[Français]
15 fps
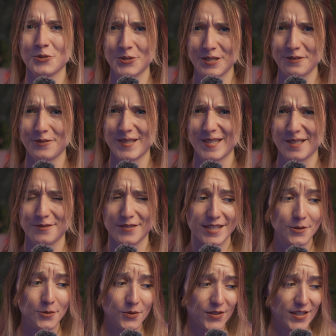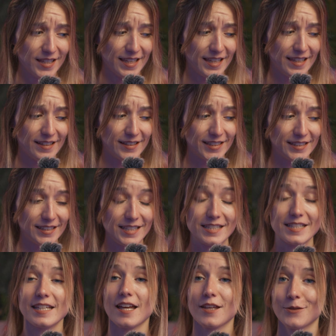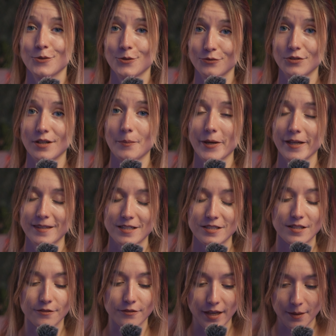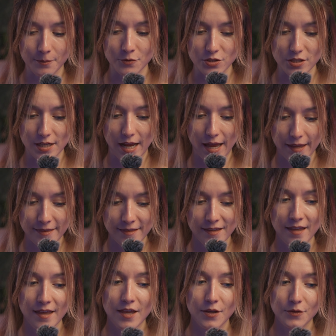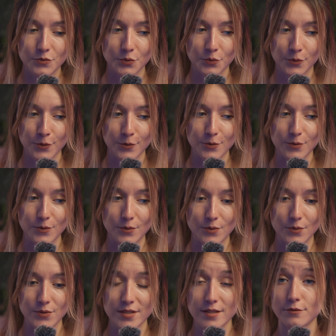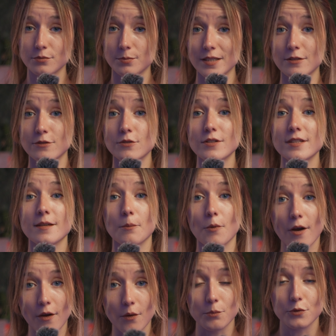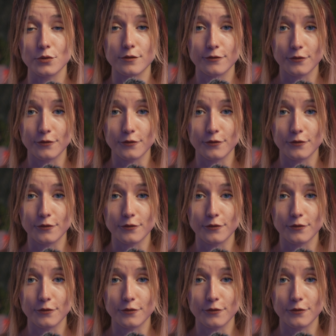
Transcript: que j'ai fait cette vidéo et euh, j'ai hâte de vous la partager, vraiment j'ai hâte. Donc euh, s'il vous plaît, donnez-moi un peu de